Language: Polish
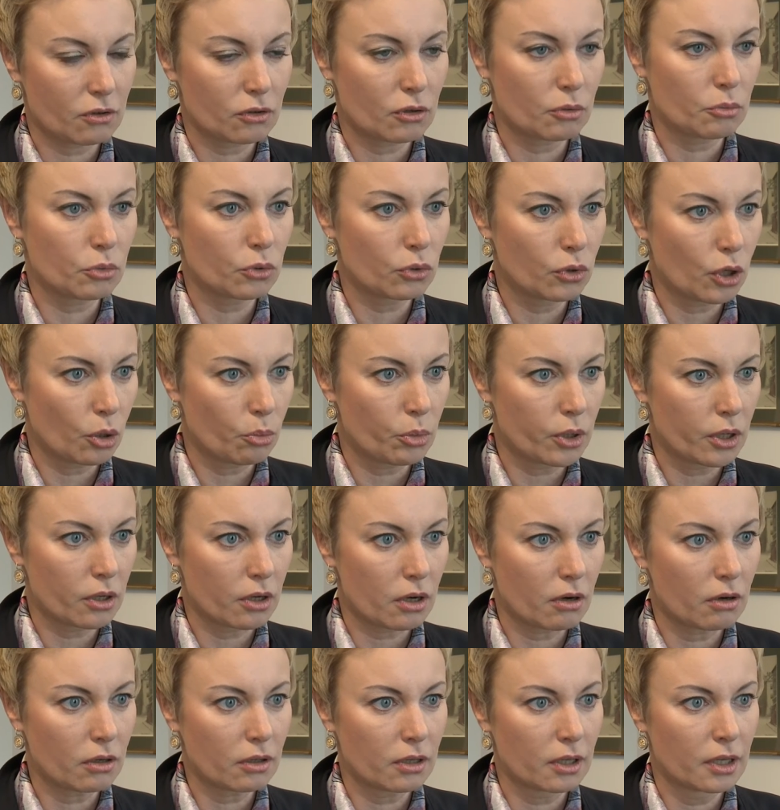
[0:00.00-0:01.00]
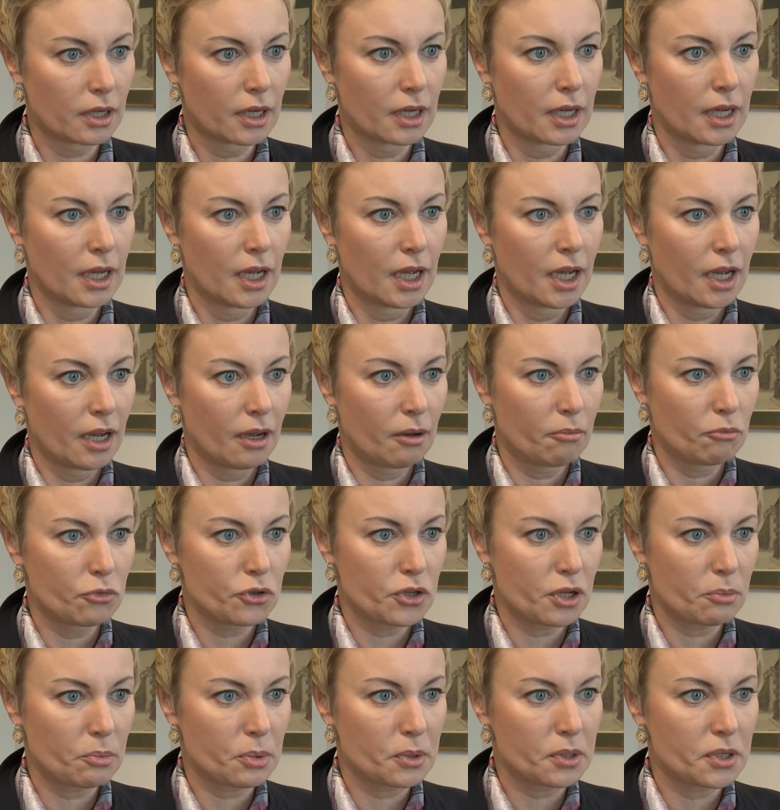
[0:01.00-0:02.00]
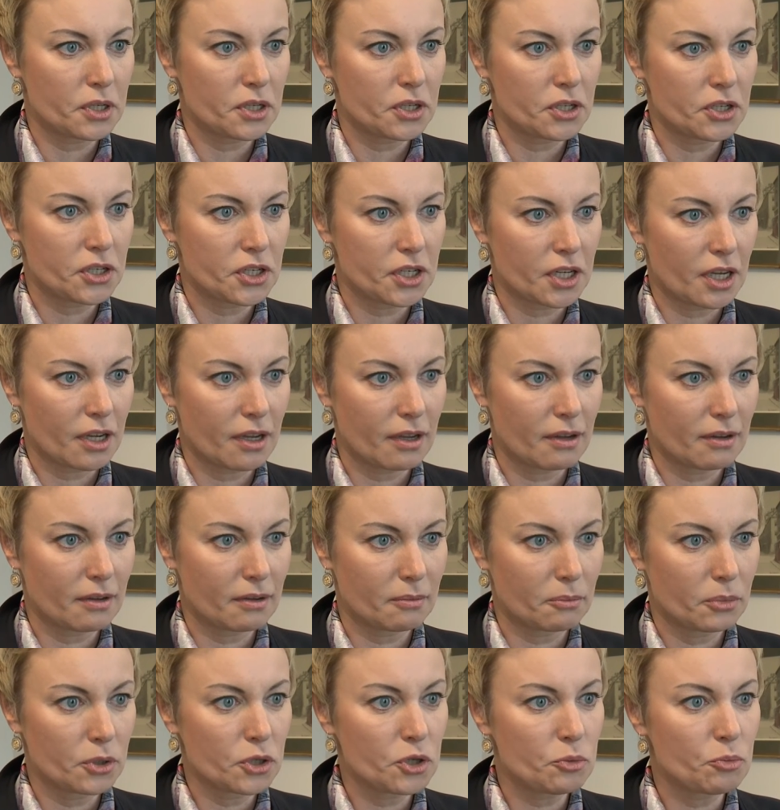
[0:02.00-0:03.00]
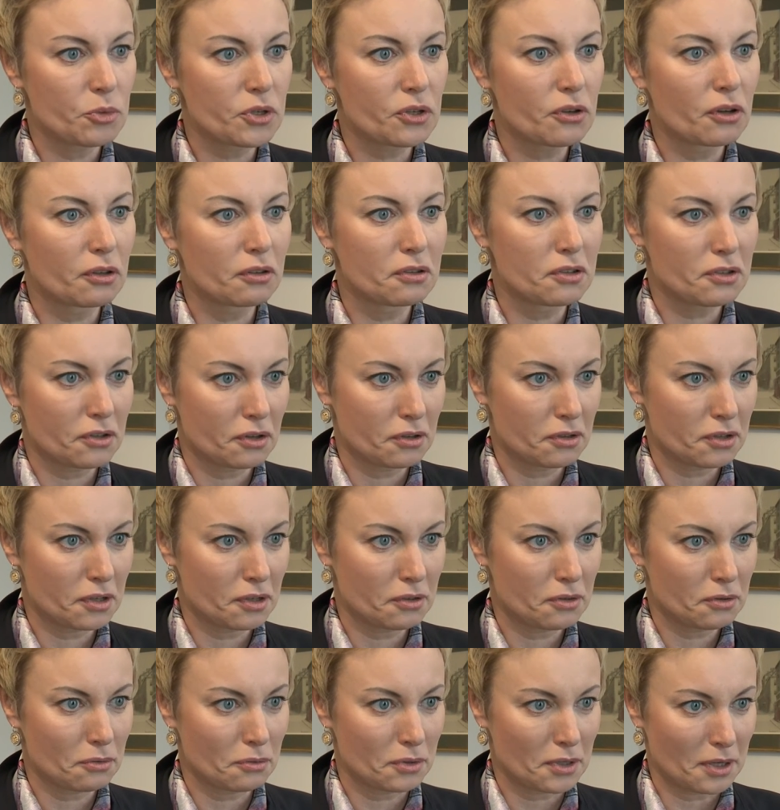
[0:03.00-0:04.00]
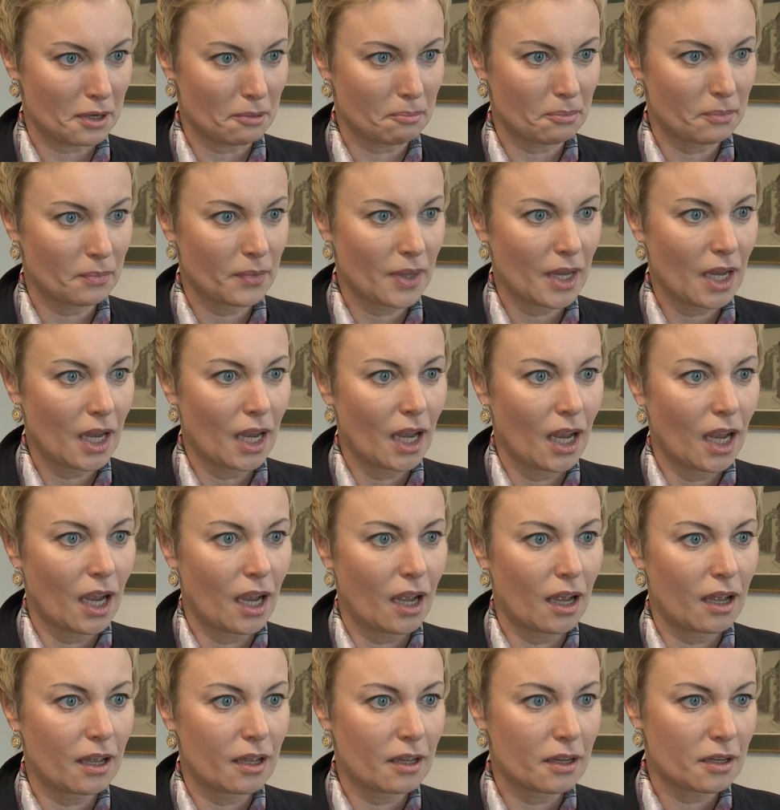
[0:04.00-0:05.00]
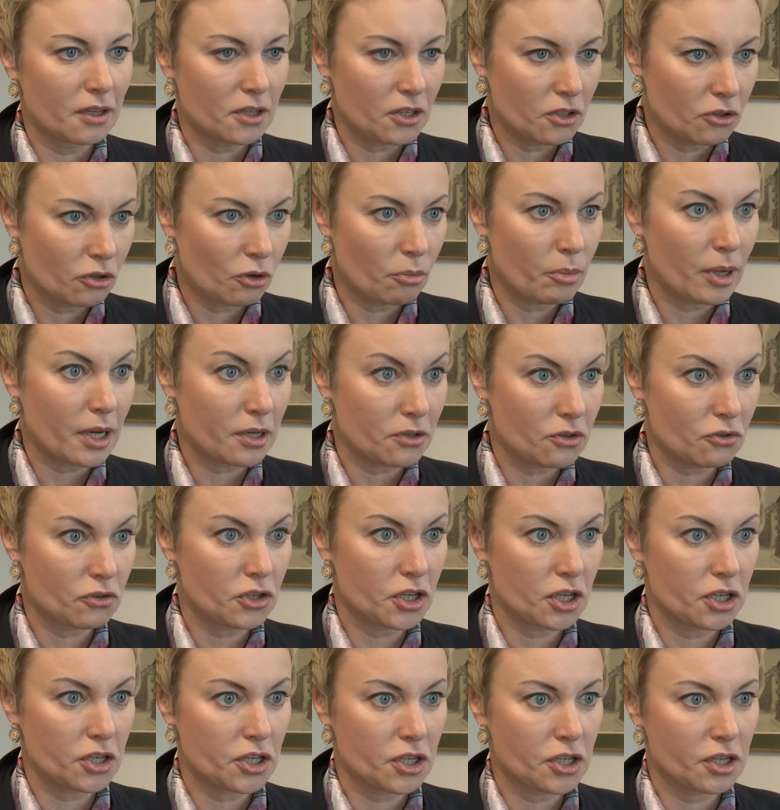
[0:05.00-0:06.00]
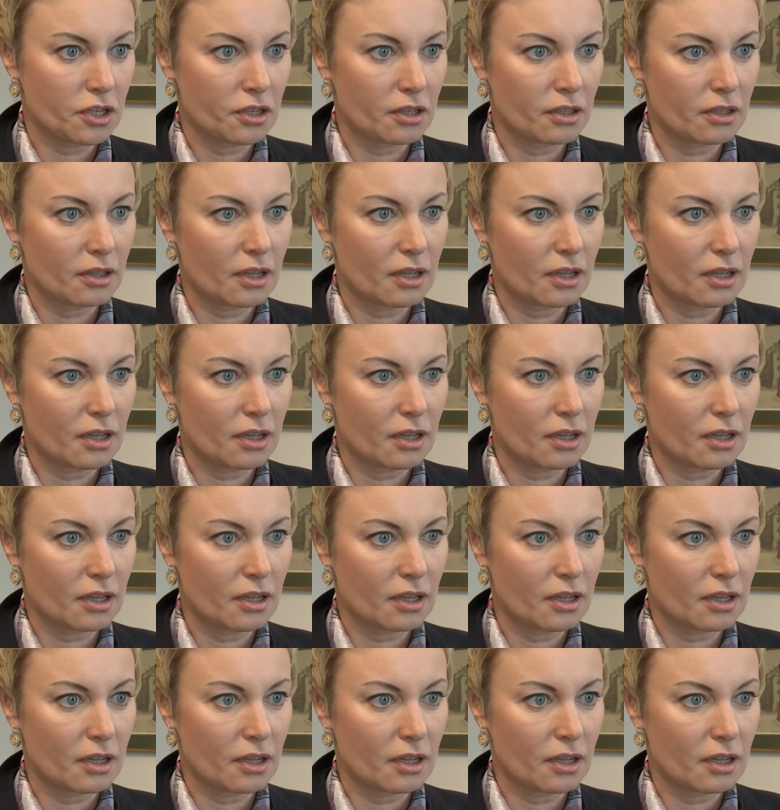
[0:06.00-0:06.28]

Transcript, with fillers: To był dobry rok można powiedzieć, że byliśmy zgodni z konsensusem e, i to bardzo cieszy.